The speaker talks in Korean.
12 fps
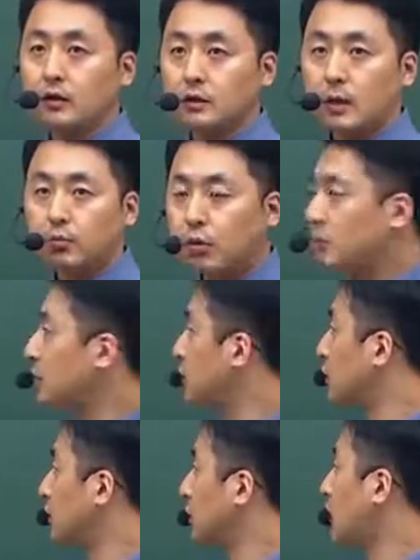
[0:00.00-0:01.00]
다 포함하는
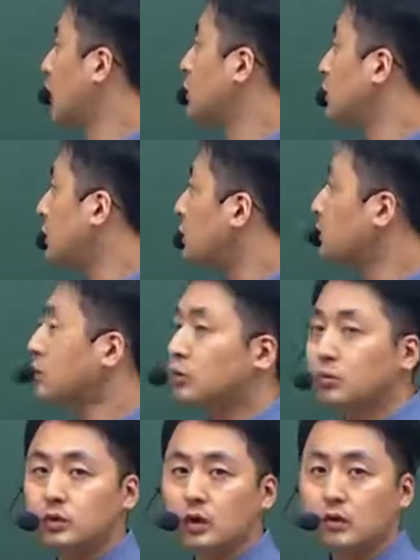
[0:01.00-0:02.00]
거니까 당연히 산업
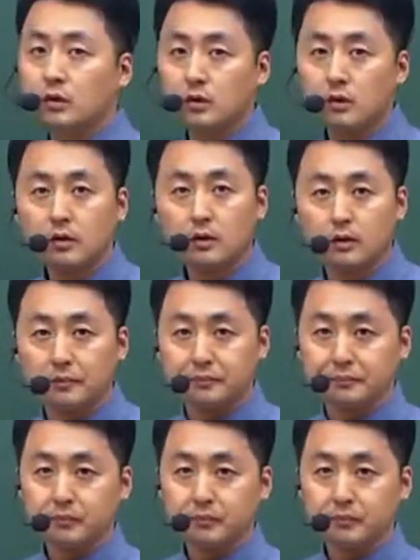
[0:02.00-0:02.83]
상담보단 예,